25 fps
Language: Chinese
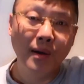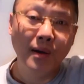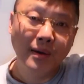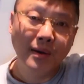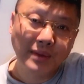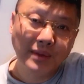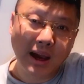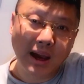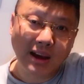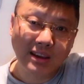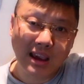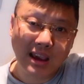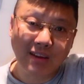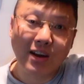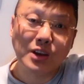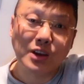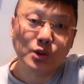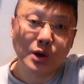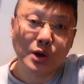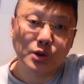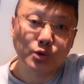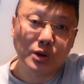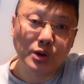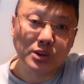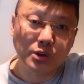那也完
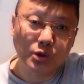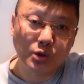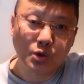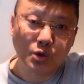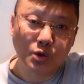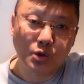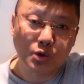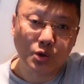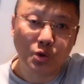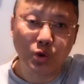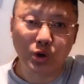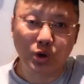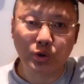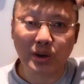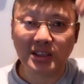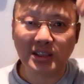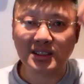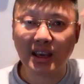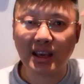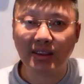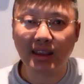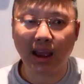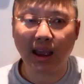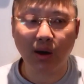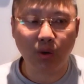全学自中国，所以
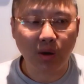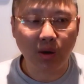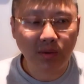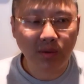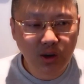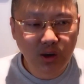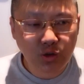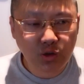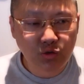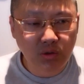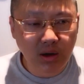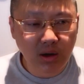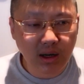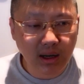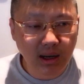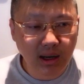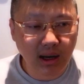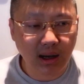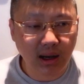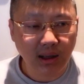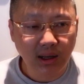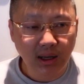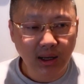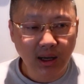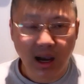现在我们一说这
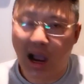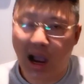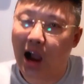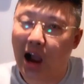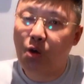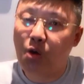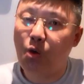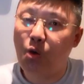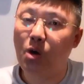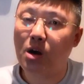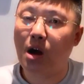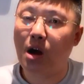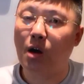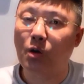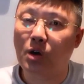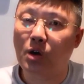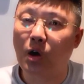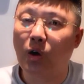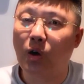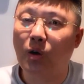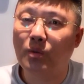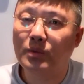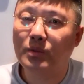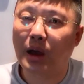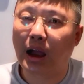个韩国烤肉，
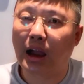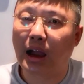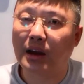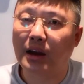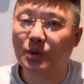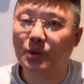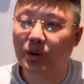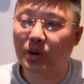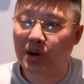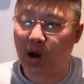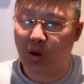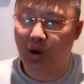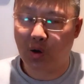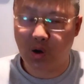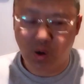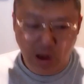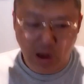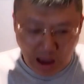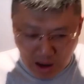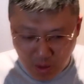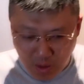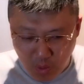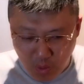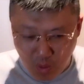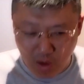啊，说烤肉，
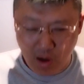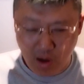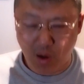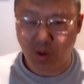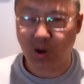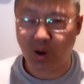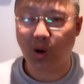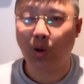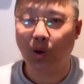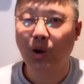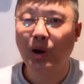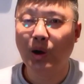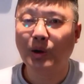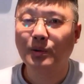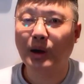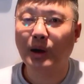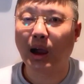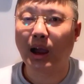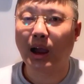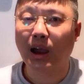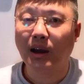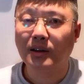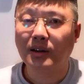韩国烤肉是吧？